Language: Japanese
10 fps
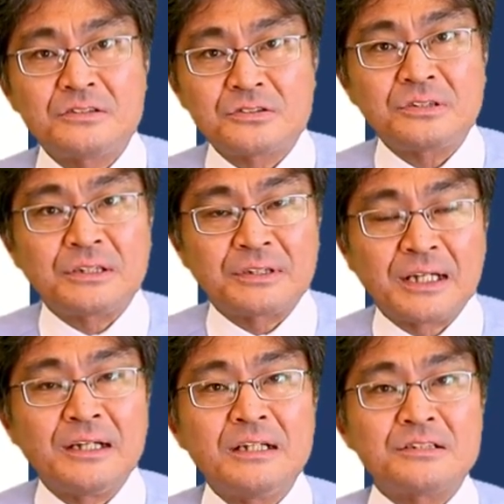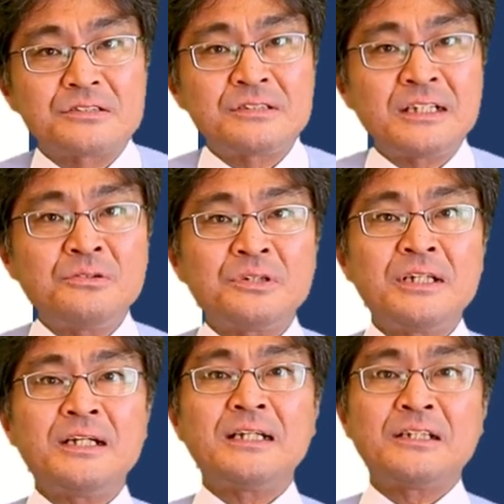そうだよね。砂時
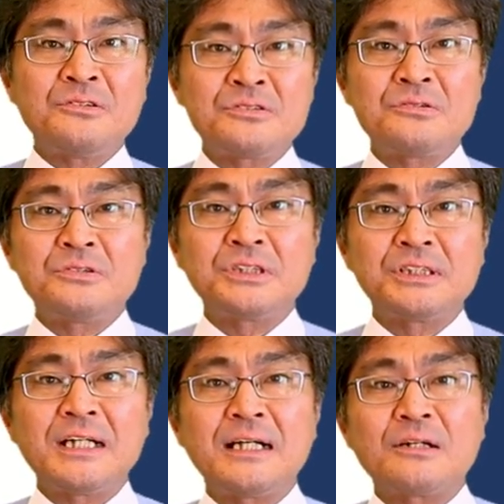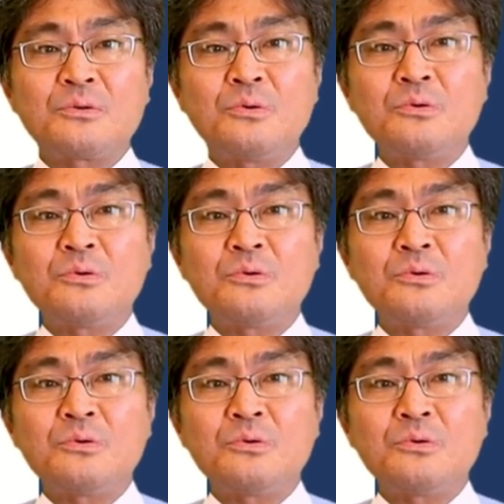計型の掃除が